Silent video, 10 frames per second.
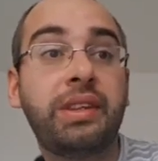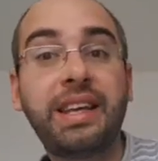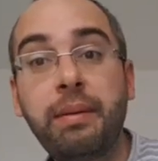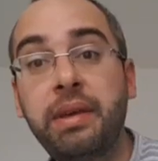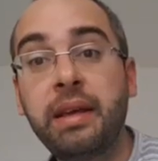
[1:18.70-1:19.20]

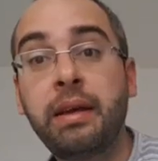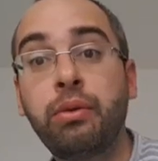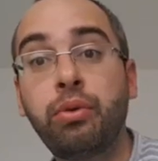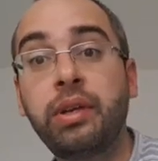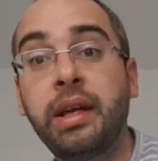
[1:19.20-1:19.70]
très
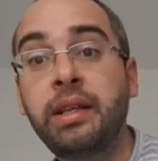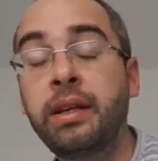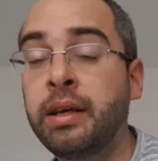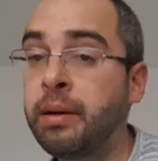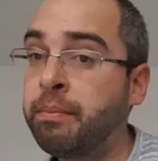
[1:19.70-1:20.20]
bien
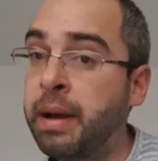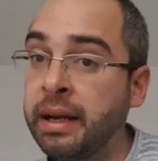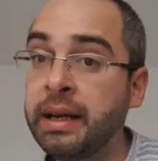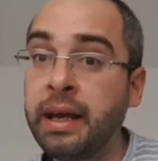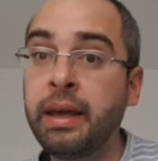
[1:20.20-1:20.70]
gagné hein,
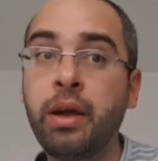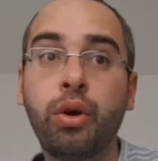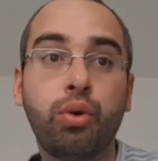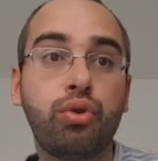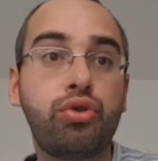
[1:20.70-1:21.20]
malgré
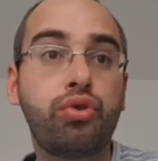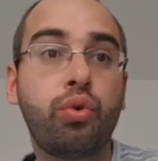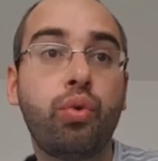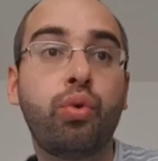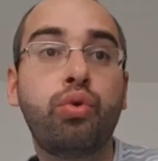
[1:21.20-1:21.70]

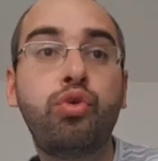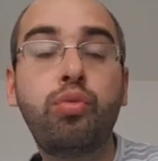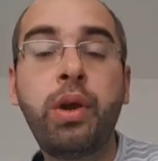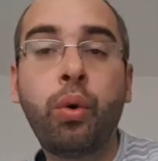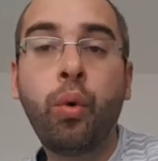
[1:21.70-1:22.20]
son
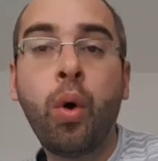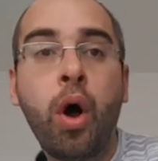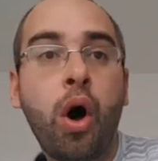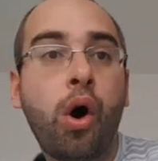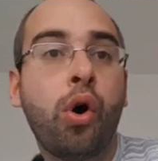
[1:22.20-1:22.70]
numéro
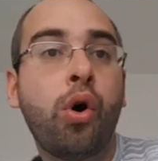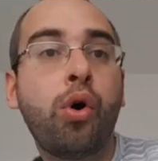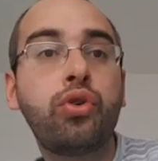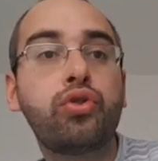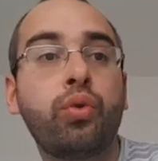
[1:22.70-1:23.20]

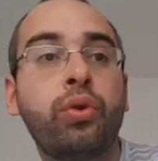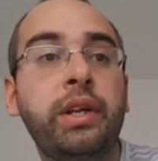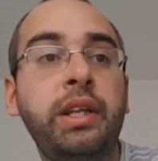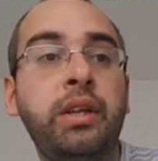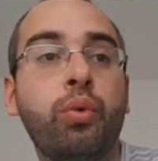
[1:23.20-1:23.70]
en, seconde
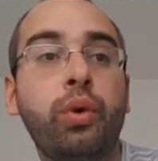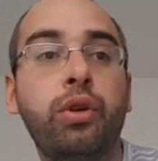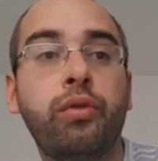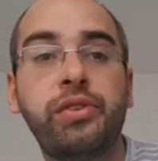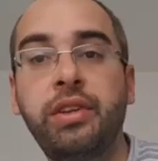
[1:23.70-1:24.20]
ligne où il
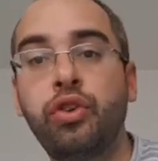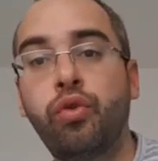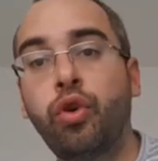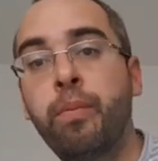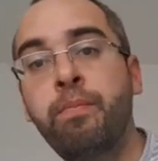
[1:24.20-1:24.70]
devançait des
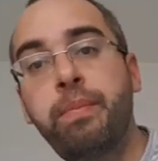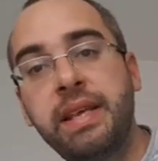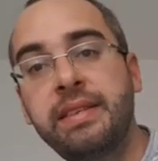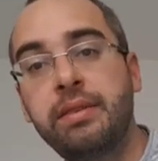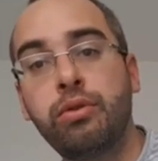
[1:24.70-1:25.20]
chevaux comme
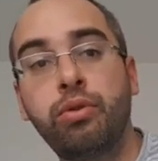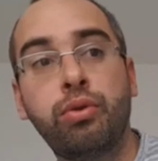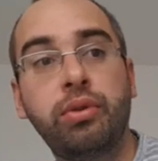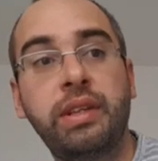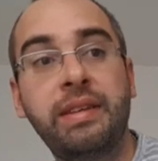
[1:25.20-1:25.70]
best,
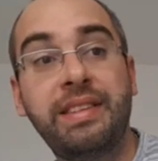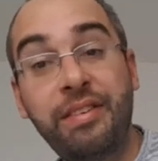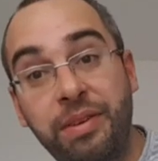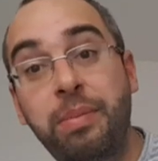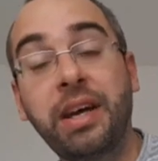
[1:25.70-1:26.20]
des
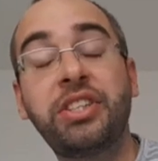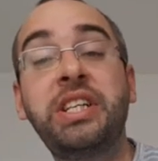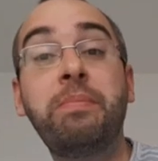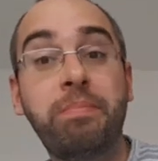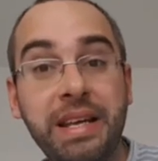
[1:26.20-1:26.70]
pierre
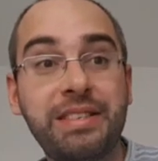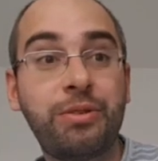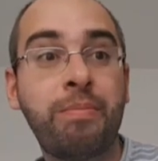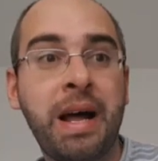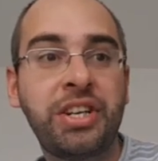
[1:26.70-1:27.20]

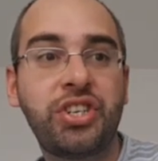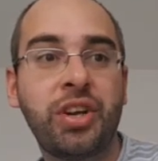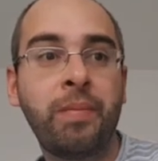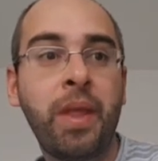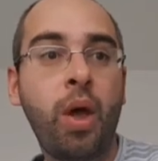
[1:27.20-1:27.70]
Best Match
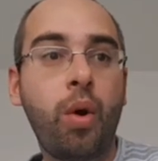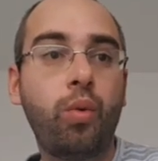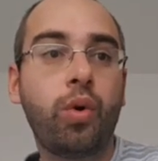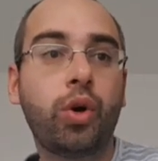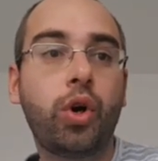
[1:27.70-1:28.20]

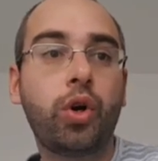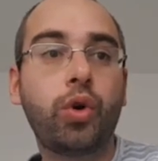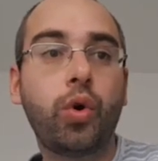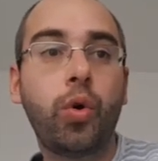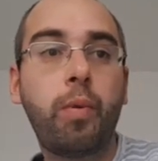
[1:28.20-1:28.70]
ou
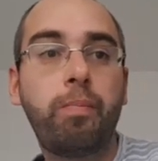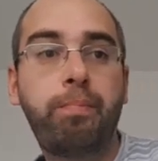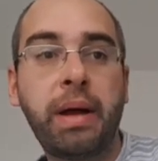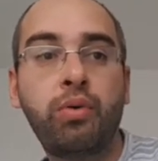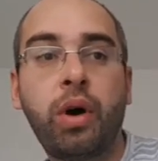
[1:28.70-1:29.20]
encore
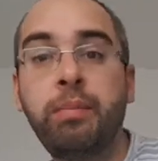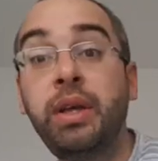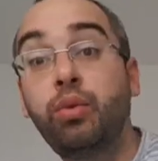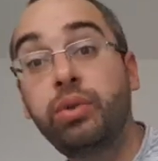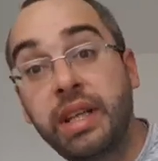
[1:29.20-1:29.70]

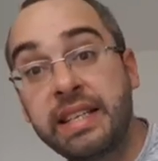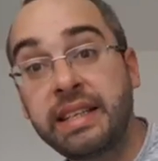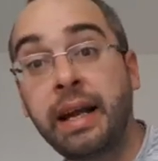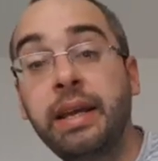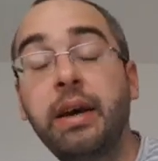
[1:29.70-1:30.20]
Panoramique ou
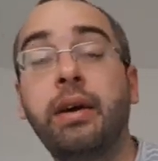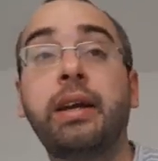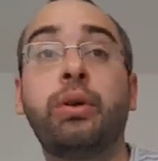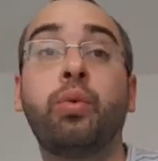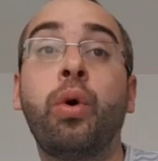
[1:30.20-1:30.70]
Dascalière hein,
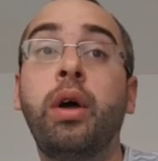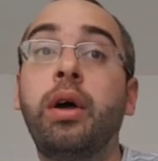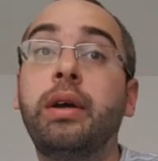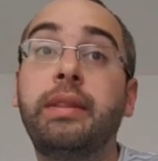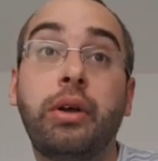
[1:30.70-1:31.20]
qui ont
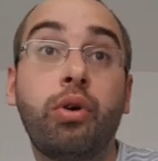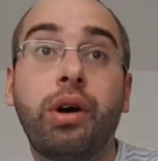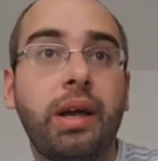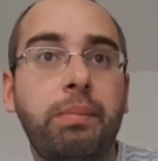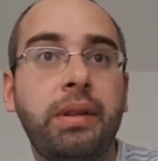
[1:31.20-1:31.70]
d'ailleurs
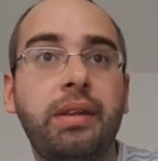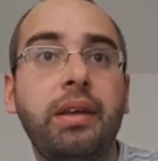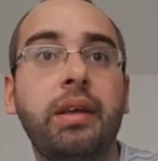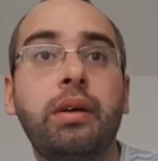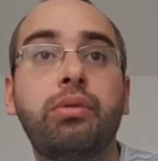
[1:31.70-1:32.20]

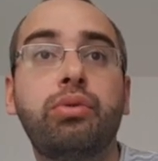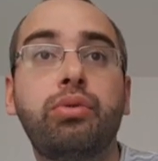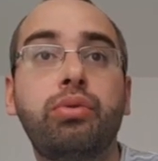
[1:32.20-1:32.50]
répété hein,